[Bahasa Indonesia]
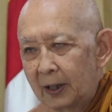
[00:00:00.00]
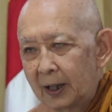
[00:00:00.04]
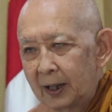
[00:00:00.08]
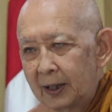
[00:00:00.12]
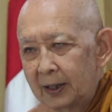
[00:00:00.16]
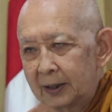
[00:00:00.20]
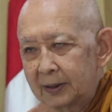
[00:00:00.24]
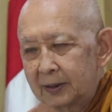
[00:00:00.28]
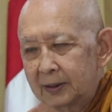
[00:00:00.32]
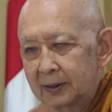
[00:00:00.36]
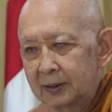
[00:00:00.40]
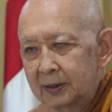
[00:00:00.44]

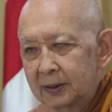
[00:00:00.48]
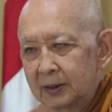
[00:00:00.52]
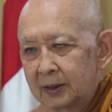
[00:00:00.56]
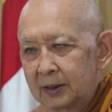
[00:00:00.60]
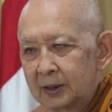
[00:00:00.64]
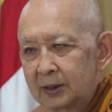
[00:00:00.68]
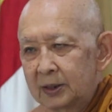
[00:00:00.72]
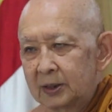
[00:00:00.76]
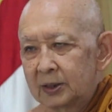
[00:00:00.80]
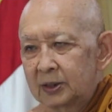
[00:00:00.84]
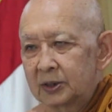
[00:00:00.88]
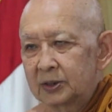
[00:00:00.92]
baik,
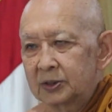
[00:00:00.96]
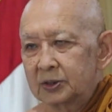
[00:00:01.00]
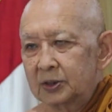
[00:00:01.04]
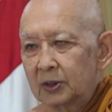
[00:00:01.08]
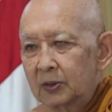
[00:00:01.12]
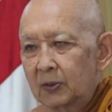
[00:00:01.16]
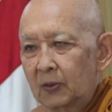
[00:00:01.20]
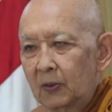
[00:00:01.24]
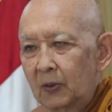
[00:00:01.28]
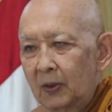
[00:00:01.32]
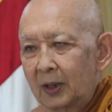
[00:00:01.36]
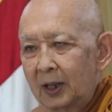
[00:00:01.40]

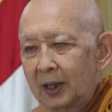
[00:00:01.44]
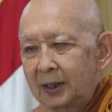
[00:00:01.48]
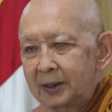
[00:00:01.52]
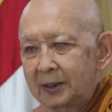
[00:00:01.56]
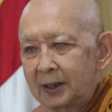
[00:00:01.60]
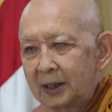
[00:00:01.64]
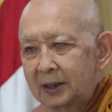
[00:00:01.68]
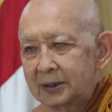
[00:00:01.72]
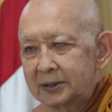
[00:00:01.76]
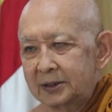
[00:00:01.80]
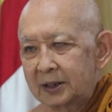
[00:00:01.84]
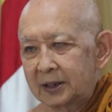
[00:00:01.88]
sekolah
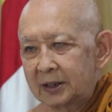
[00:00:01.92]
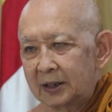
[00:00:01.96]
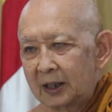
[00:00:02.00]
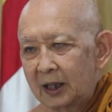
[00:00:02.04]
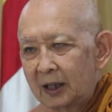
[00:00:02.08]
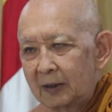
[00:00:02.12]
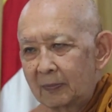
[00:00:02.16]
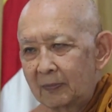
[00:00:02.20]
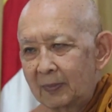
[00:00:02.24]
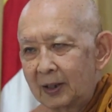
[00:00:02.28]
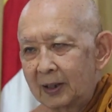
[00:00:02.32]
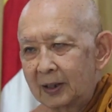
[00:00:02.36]
yang
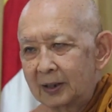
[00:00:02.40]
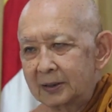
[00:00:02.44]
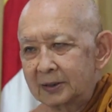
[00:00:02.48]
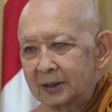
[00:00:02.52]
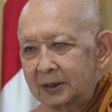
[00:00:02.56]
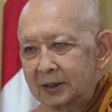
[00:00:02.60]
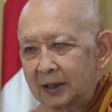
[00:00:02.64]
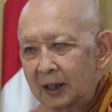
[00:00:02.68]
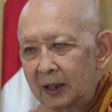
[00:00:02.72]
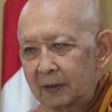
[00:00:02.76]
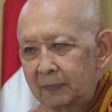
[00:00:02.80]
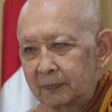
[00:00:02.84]
ternama,
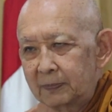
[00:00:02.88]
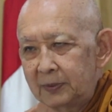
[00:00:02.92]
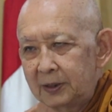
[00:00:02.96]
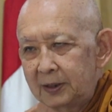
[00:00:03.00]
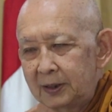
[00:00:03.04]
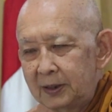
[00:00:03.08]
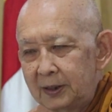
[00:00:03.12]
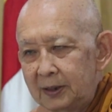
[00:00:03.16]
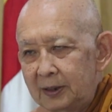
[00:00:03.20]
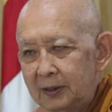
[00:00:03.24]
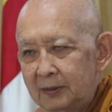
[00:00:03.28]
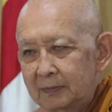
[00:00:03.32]

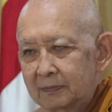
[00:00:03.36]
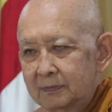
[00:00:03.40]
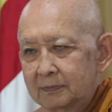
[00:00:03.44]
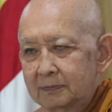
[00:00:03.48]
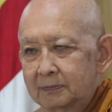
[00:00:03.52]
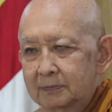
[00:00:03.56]
tetapi